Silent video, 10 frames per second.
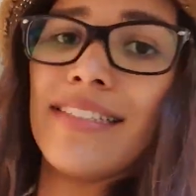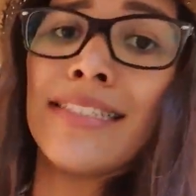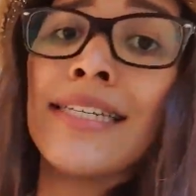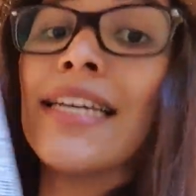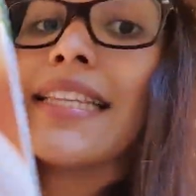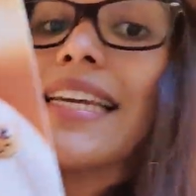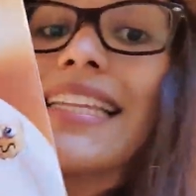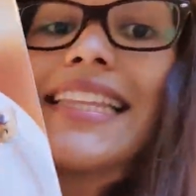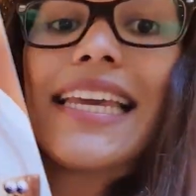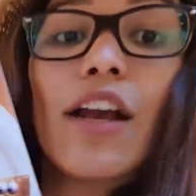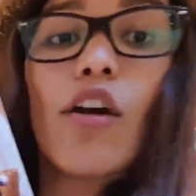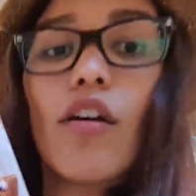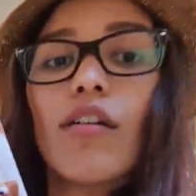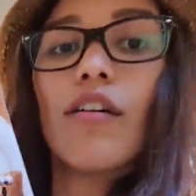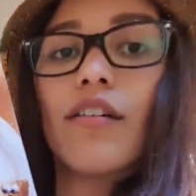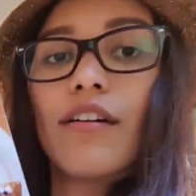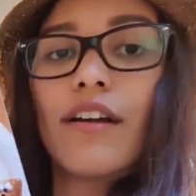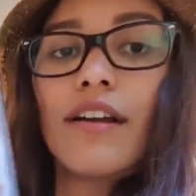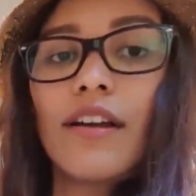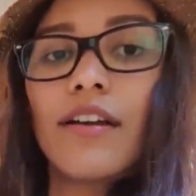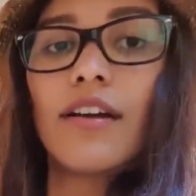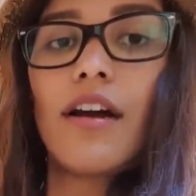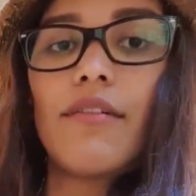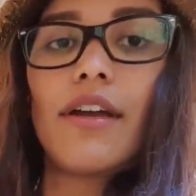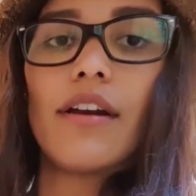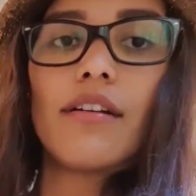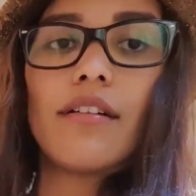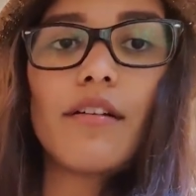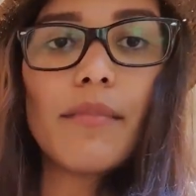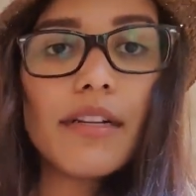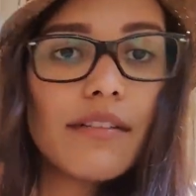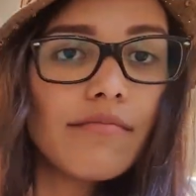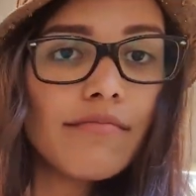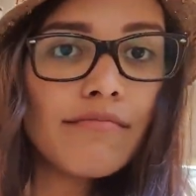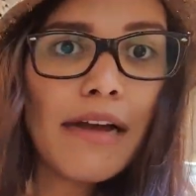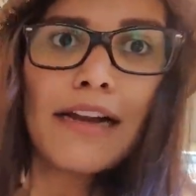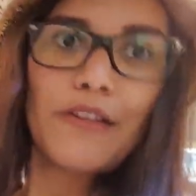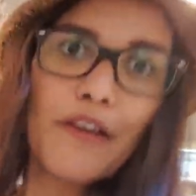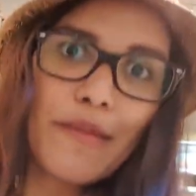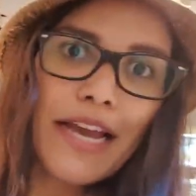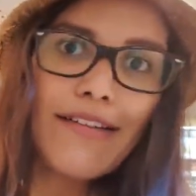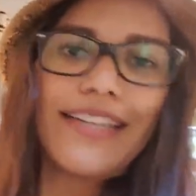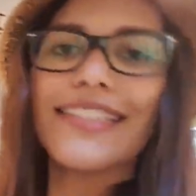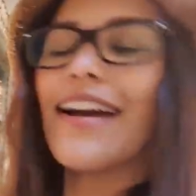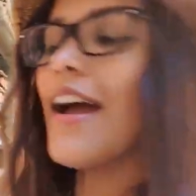chiquitiquitico, a ver, como el más alto que mi cabeza,